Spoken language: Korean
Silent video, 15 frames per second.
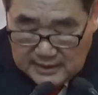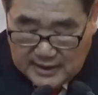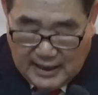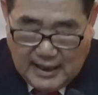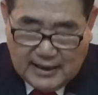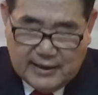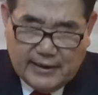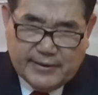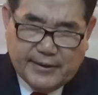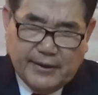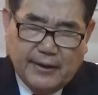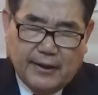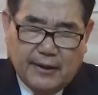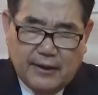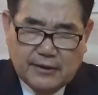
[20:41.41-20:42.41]
자
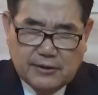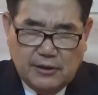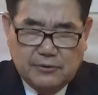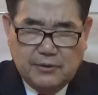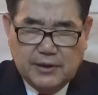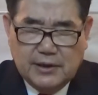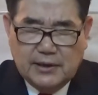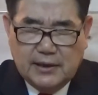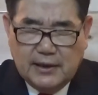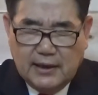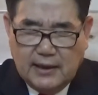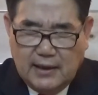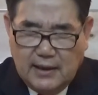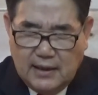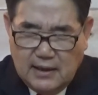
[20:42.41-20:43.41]
그래서 결국
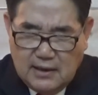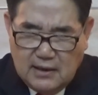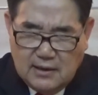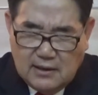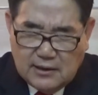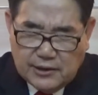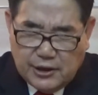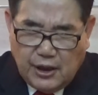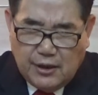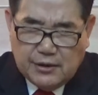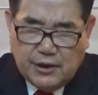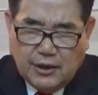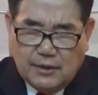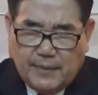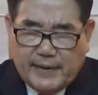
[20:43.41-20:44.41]
이들이
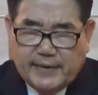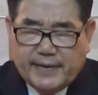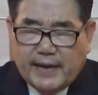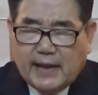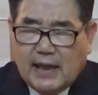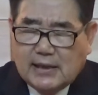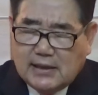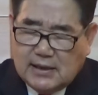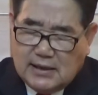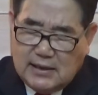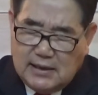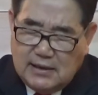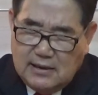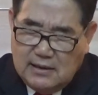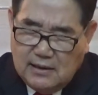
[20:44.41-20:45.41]
성령을 받을
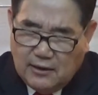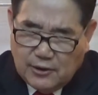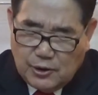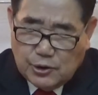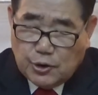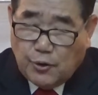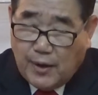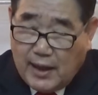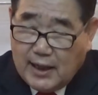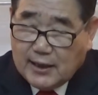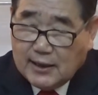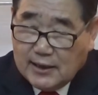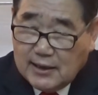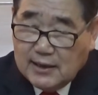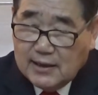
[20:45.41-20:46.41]
때까지 열흘
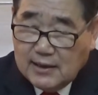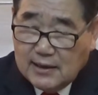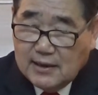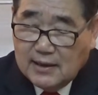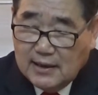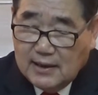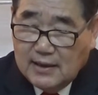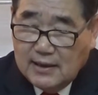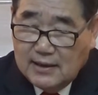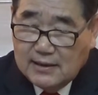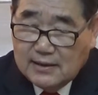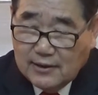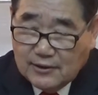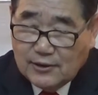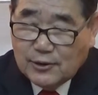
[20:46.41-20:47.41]
동안 어?
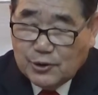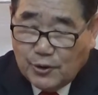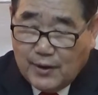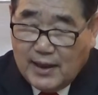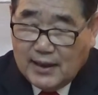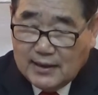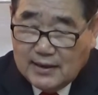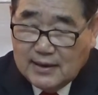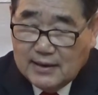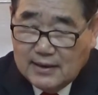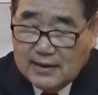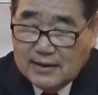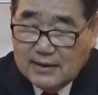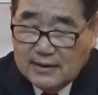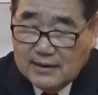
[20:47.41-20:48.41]
열흘 동안
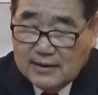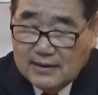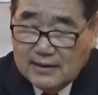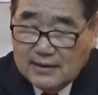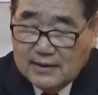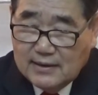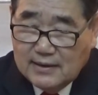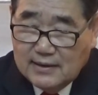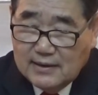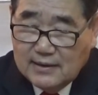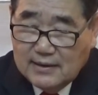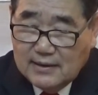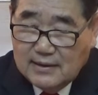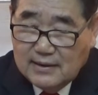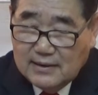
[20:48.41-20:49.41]

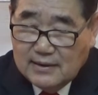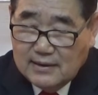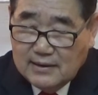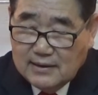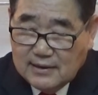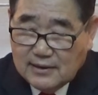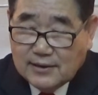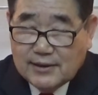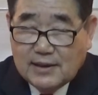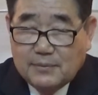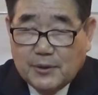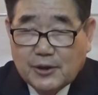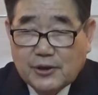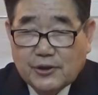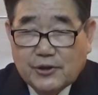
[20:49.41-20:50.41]
그런 일이
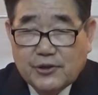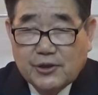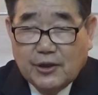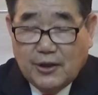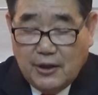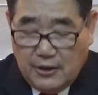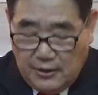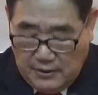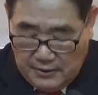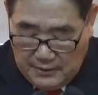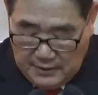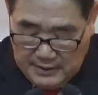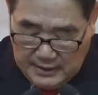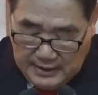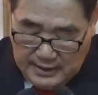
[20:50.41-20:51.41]
벌어졌죠.
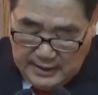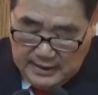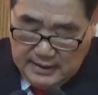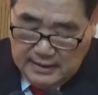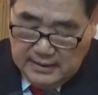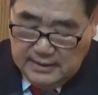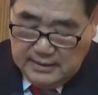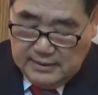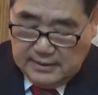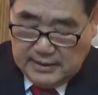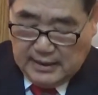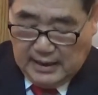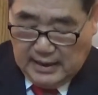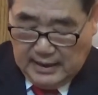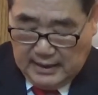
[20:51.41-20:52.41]
예?
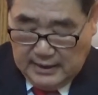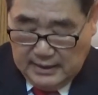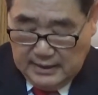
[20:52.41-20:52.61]
자